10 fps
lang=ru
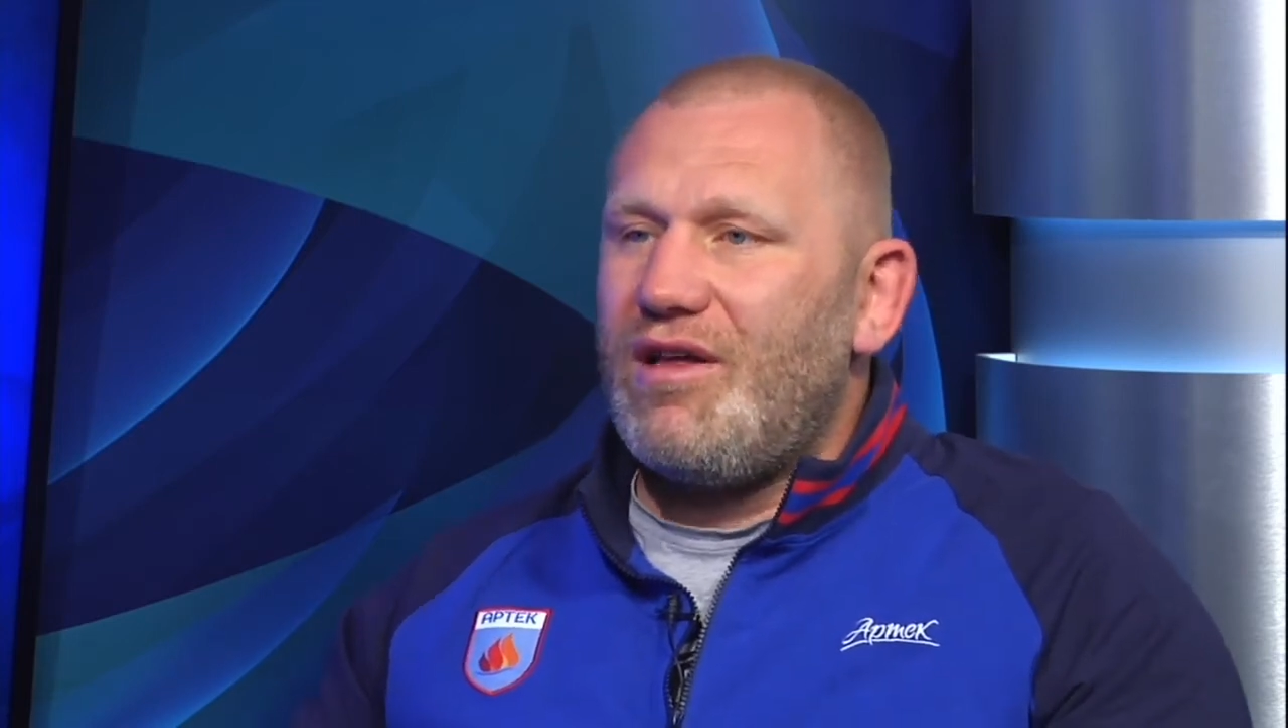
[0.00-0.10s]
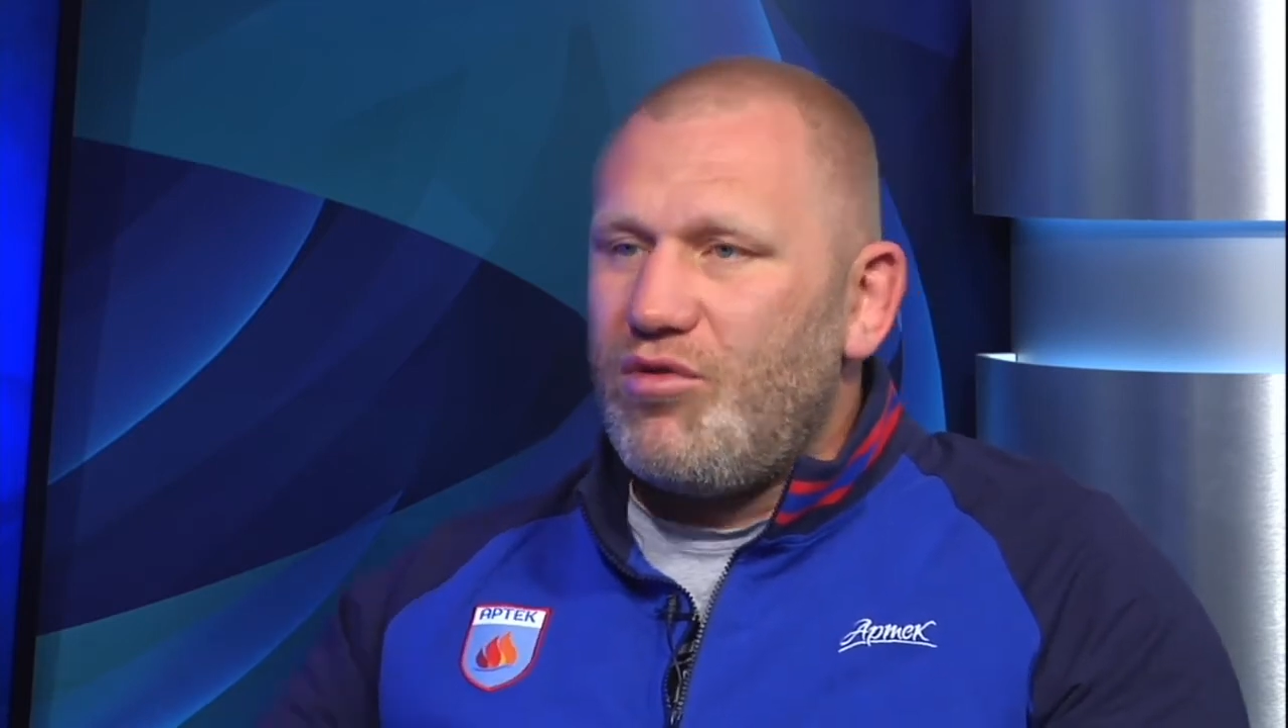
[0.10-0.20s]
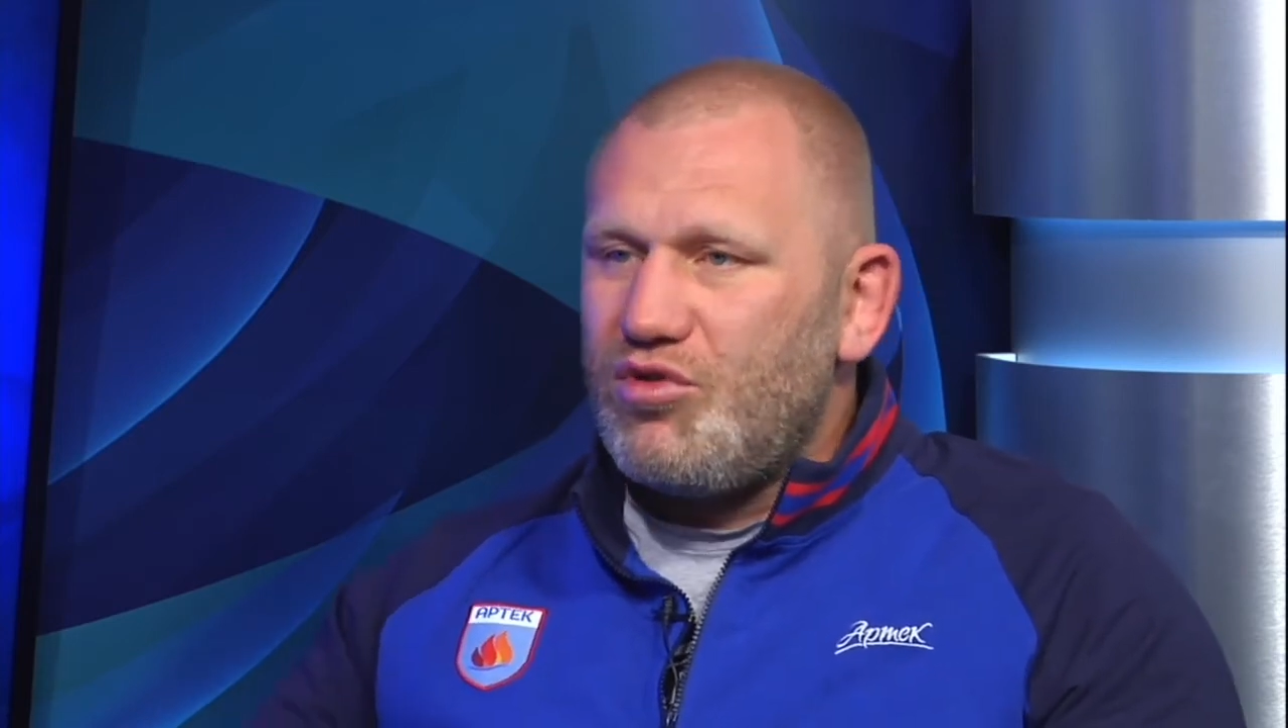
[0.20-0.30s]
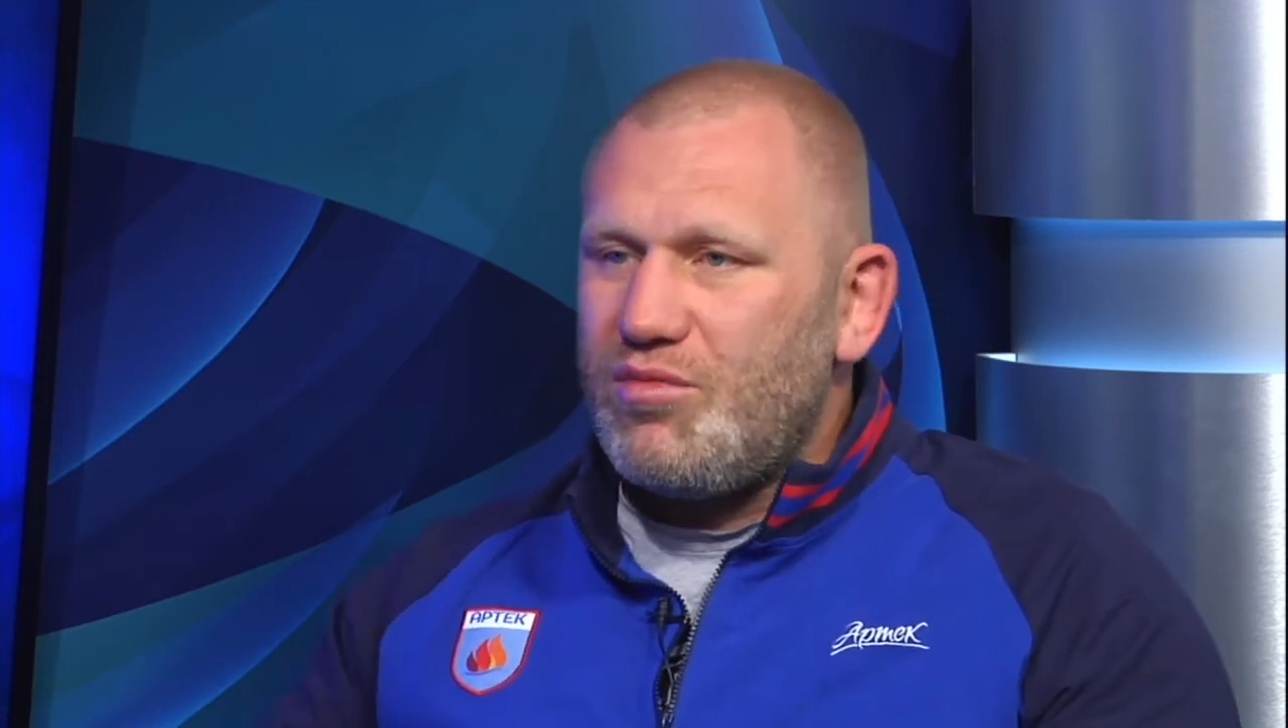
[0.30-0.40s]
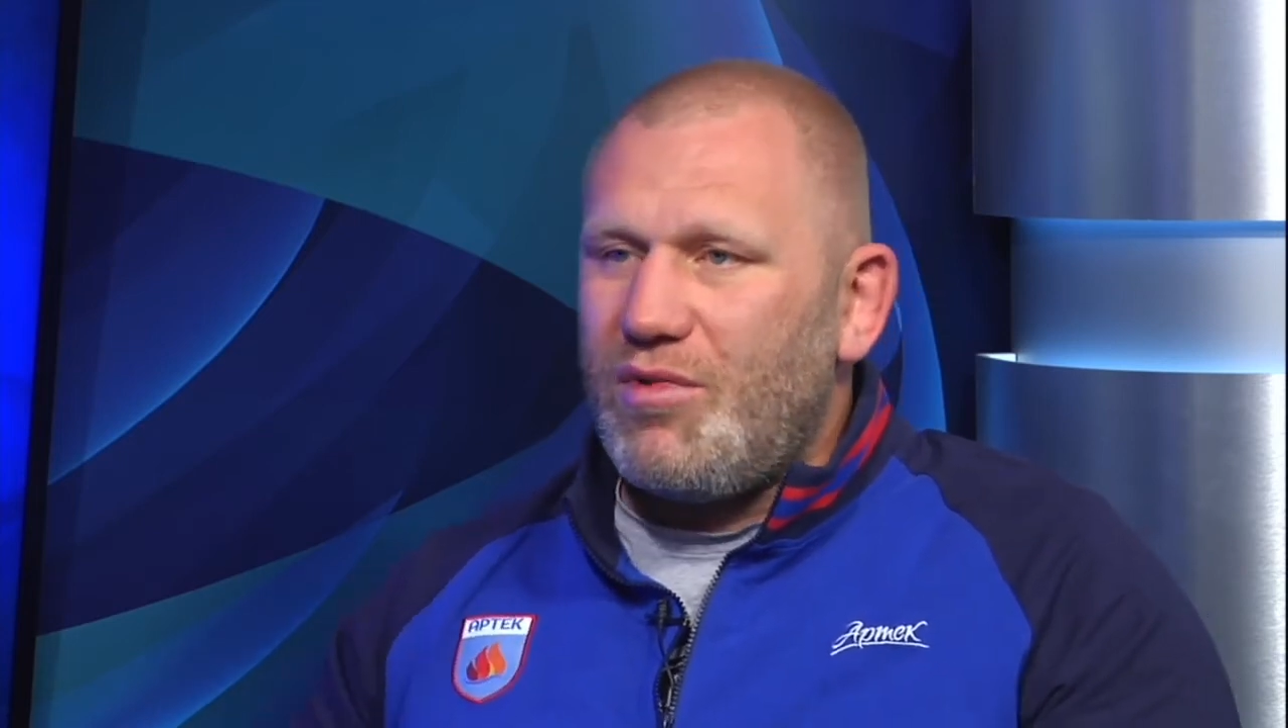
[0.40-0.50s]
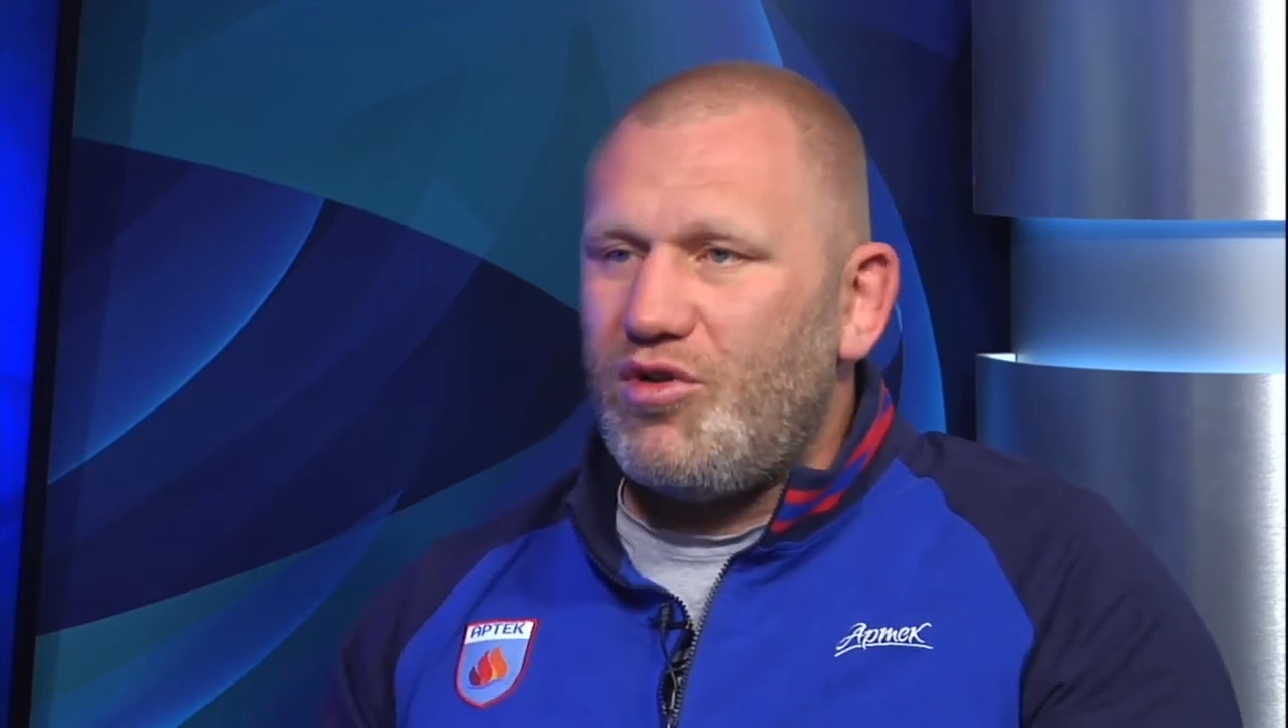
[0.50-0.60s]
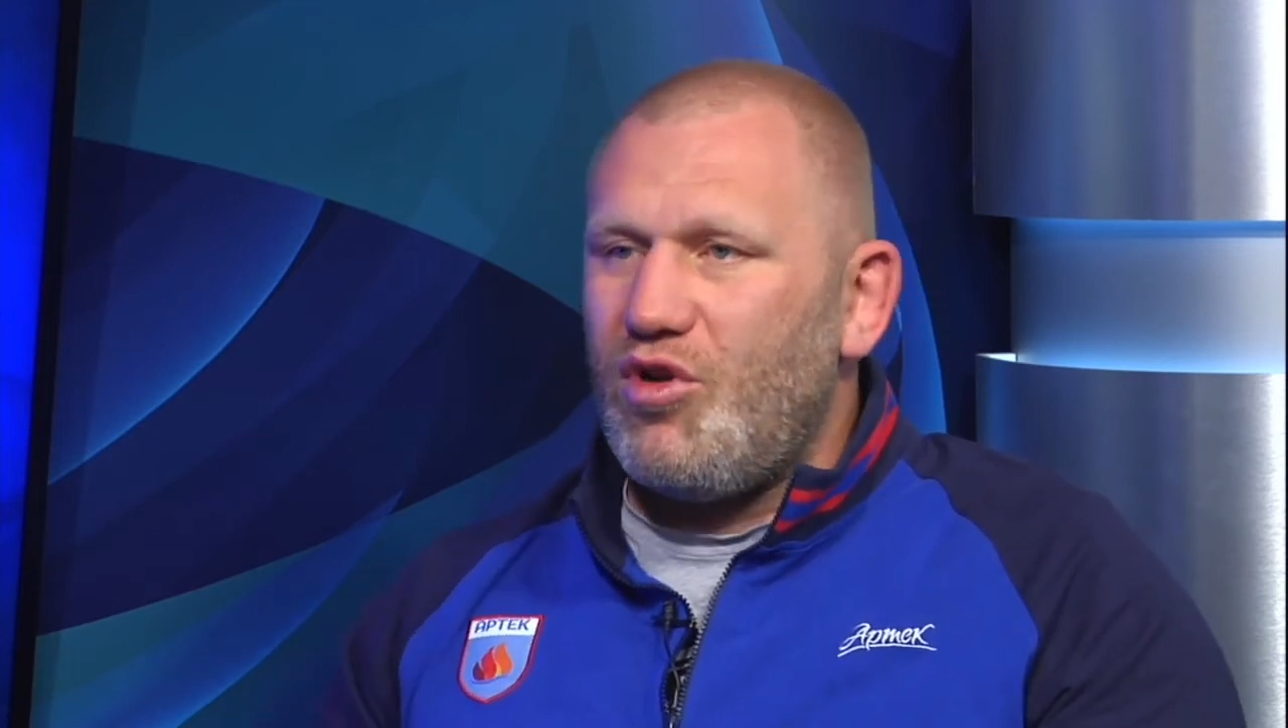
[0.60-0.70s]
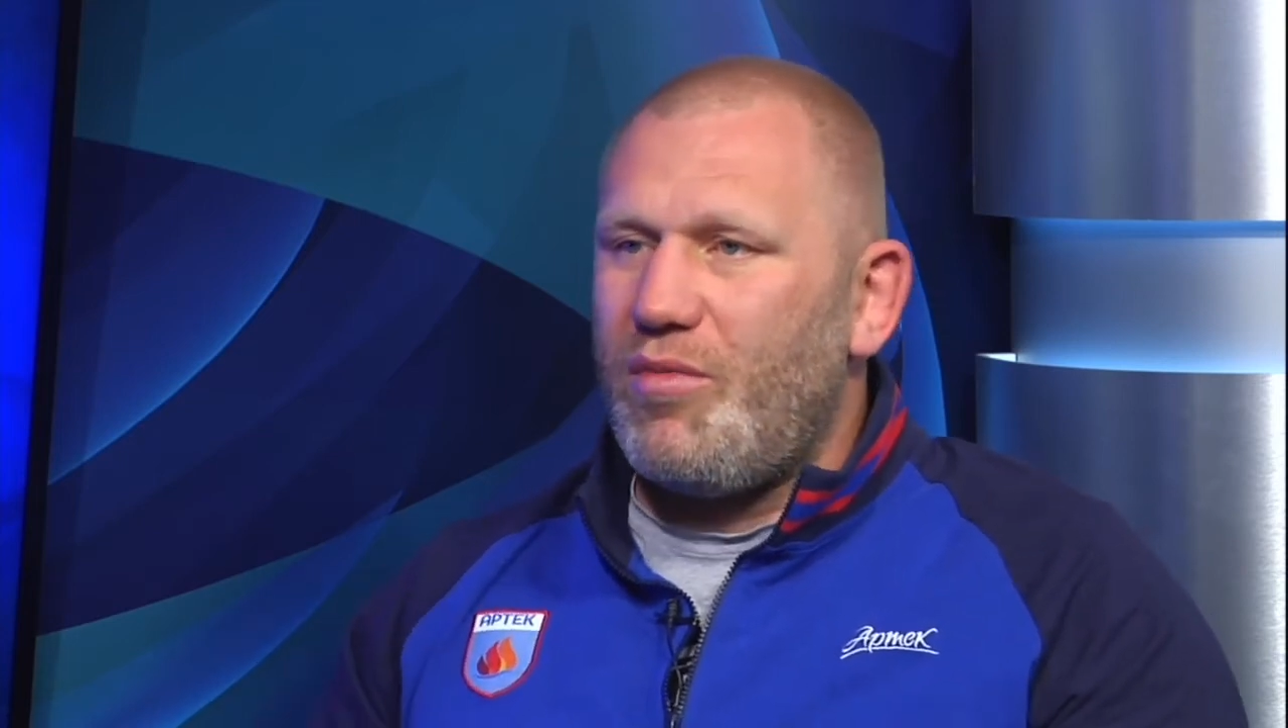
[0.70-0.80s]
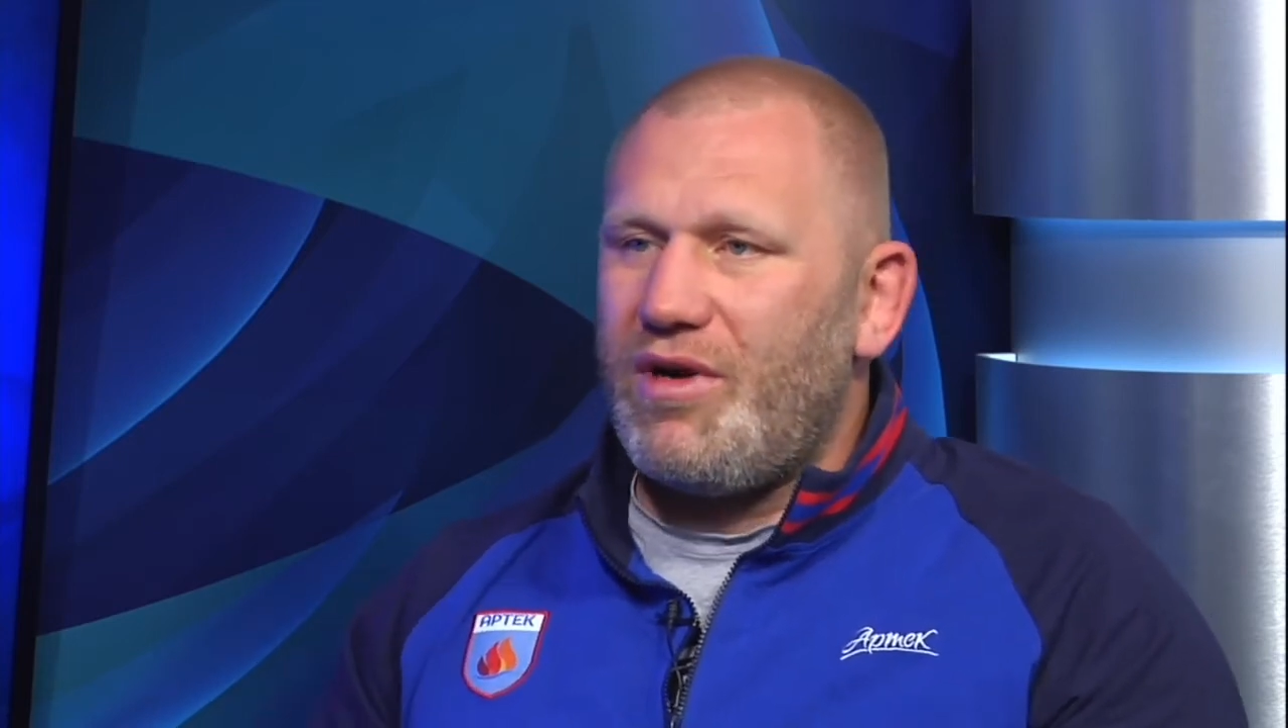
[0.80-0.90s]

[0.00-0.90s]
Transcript: надо слушать молодое